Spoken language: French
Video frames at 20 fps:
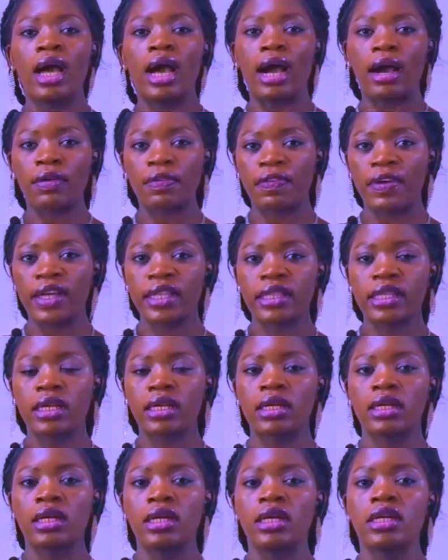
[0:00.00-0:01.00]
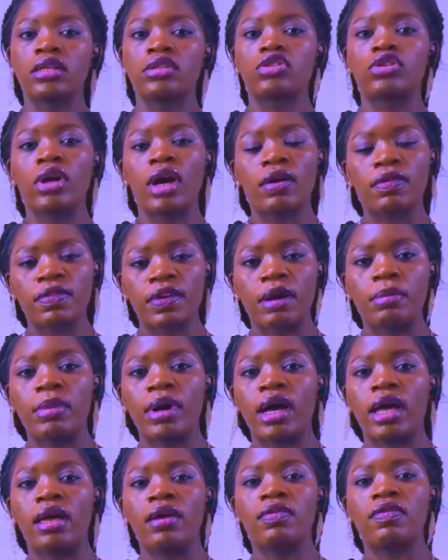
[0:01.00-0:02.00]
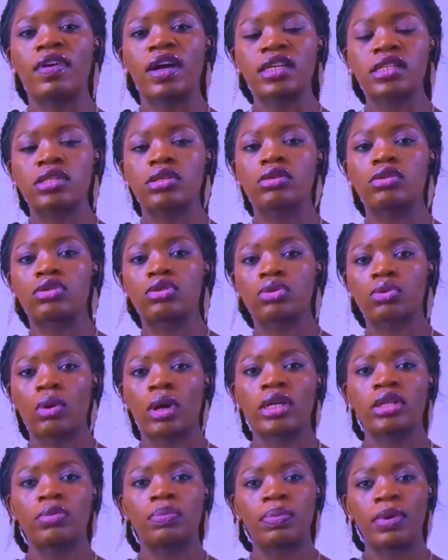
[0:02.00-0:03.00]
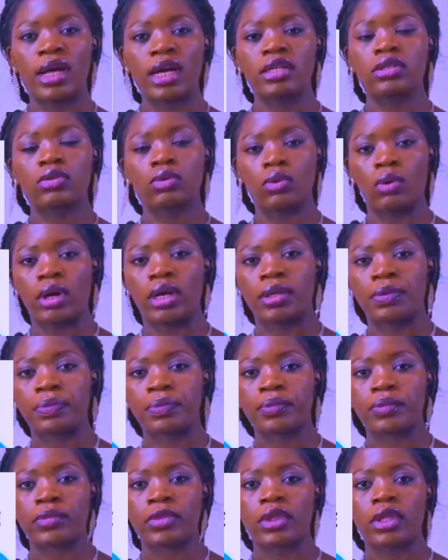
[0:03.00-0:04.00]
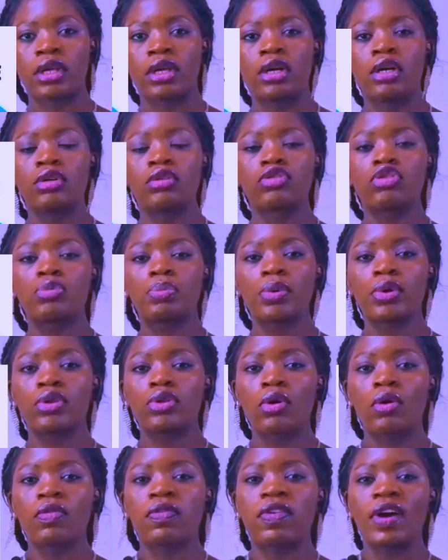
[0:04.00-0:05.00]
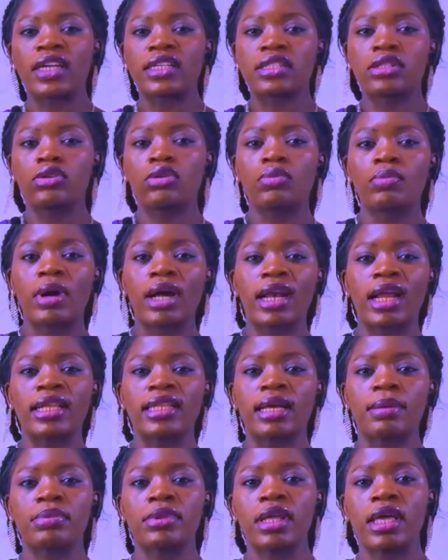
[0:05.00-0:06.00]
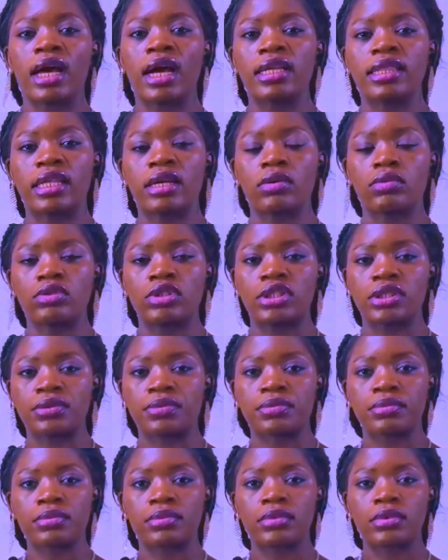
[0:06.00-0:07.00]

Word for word: En fait, tu as vraiment un vaste choix de plages horaires. Tu peux donc facilement l'adapter à tes routines.